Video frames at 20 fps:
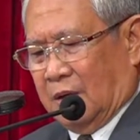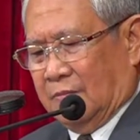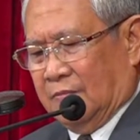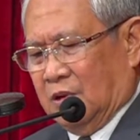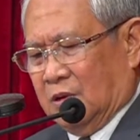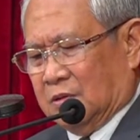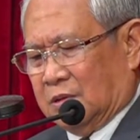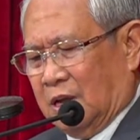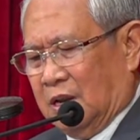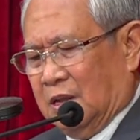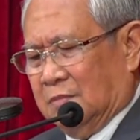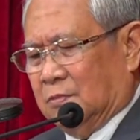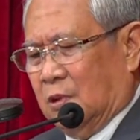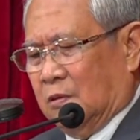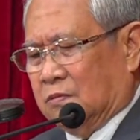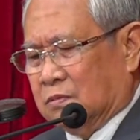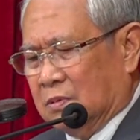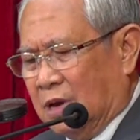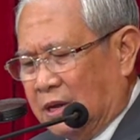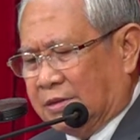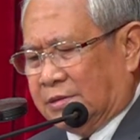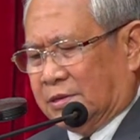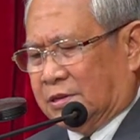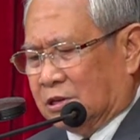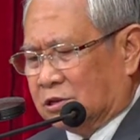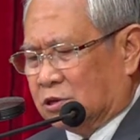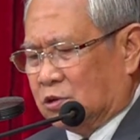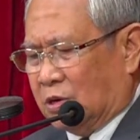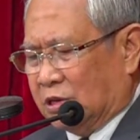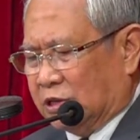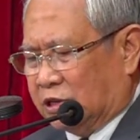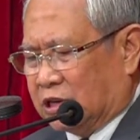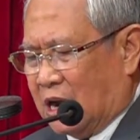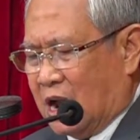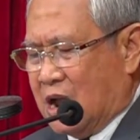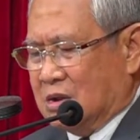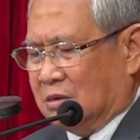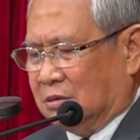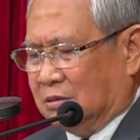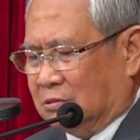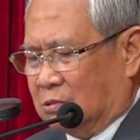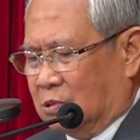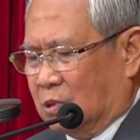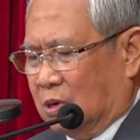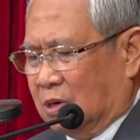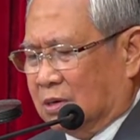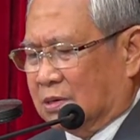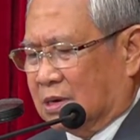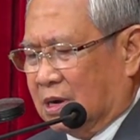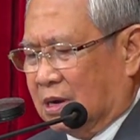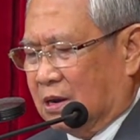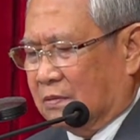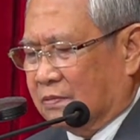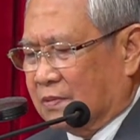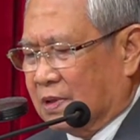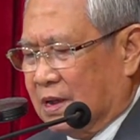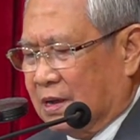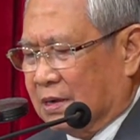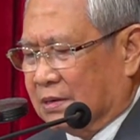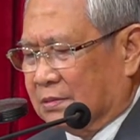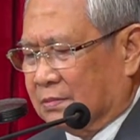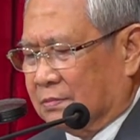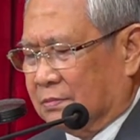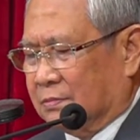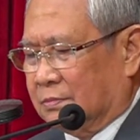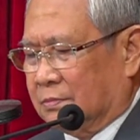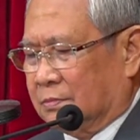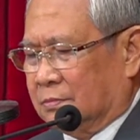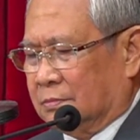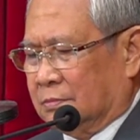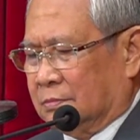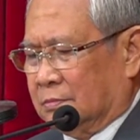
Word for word: suy gẫm với Hội Thánh, là mục đích sự soi sáng của cơ đốc nhân.